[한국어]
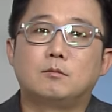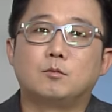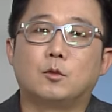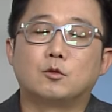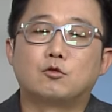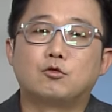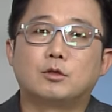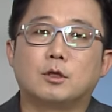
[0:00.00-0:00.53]

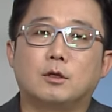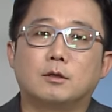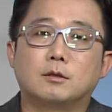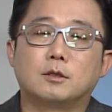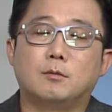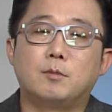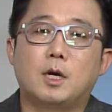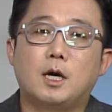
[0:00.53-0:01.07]
뭐 추정
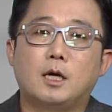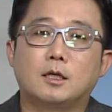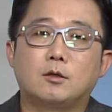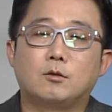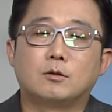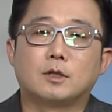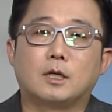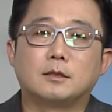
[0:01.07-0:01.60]

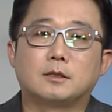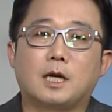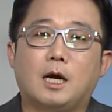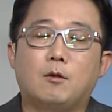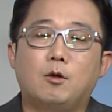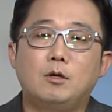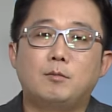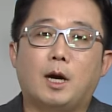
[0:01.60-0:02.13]
전망하기로는 한
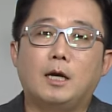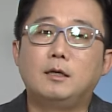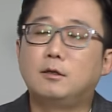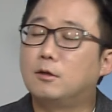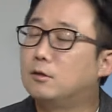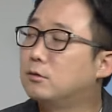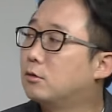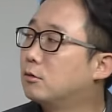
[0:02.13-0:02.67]
4월 음.
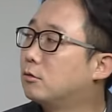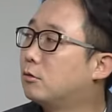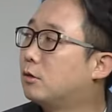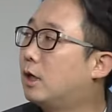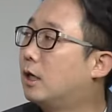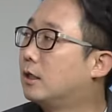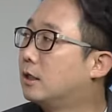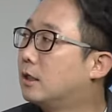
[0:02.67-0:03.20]
말경
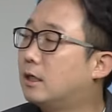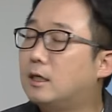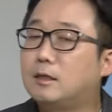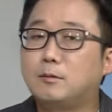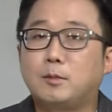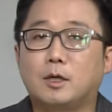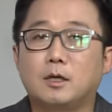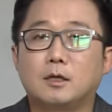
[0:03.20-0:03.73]
정도가
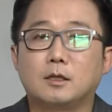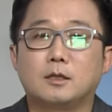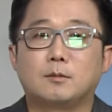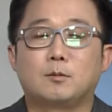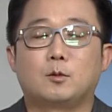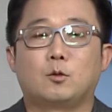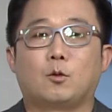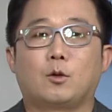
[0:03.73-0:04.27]
아닌가 반감기
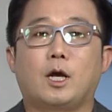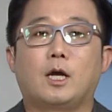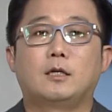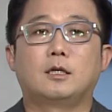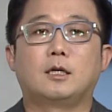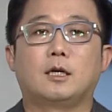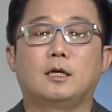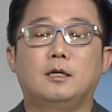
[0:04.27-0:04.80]

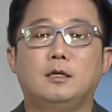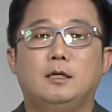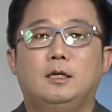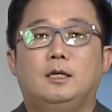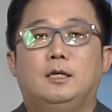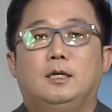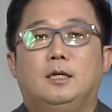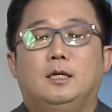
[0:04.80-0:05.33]
도래하는 게
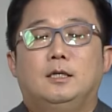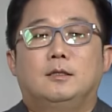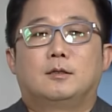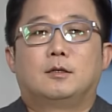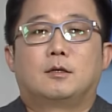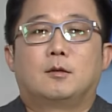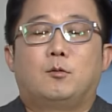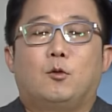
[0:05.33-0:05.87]

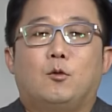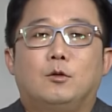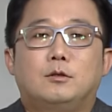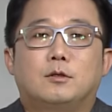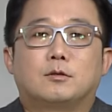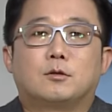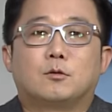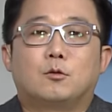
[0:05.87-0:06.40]
그렇게 보고
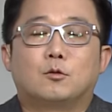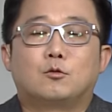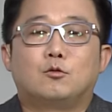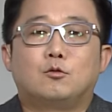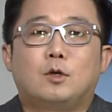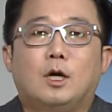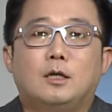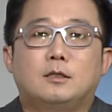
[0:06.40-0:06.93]
있어서 그
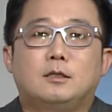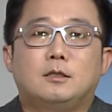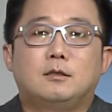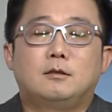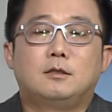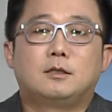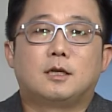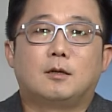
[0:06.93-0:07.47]
두
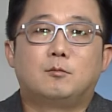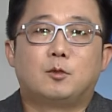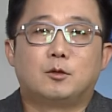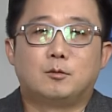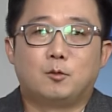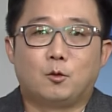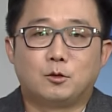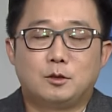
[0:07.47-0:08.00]
가지를 이제
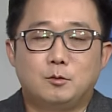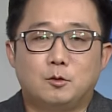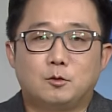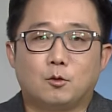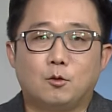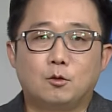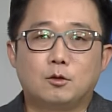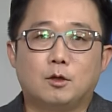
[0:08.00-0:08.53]
한번 보시면
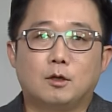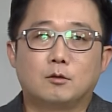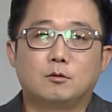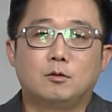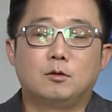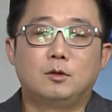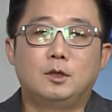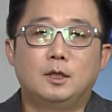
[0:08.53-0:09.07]
좋을 것
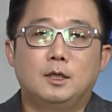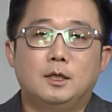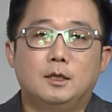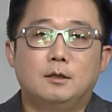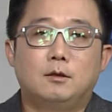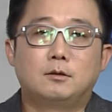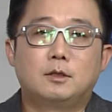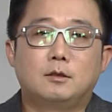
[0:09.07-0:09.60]
같고 음.
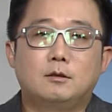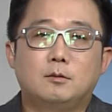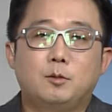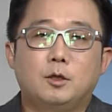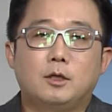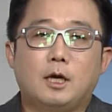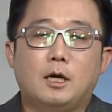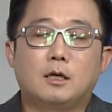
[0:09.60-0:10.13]
어쨌든
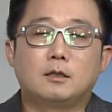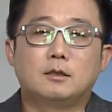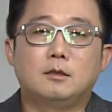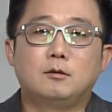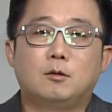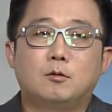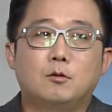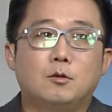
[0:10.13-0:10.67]
특별히
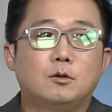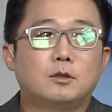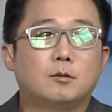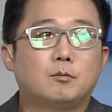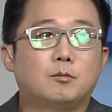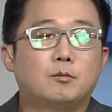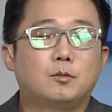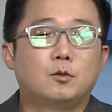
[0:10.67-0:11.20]
악재는 없고 이제
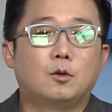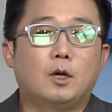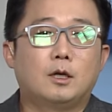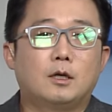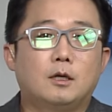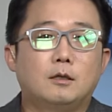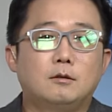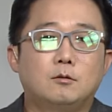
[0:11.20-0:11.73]
또
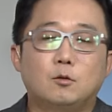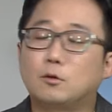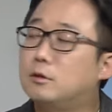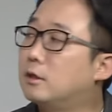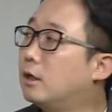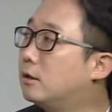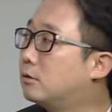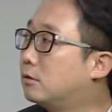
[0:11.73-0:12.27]
하나는 또
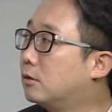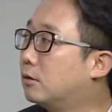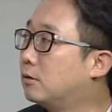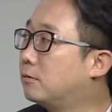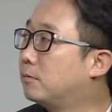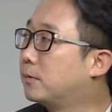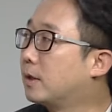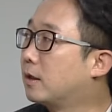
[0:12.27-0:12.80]
그게 있죠
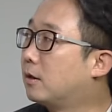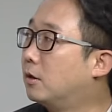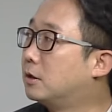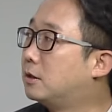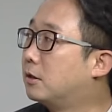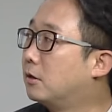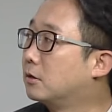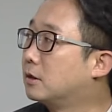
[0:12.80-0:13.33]

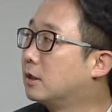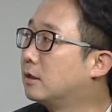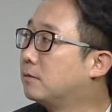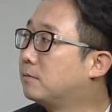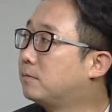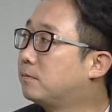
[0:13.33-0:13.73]
거시경제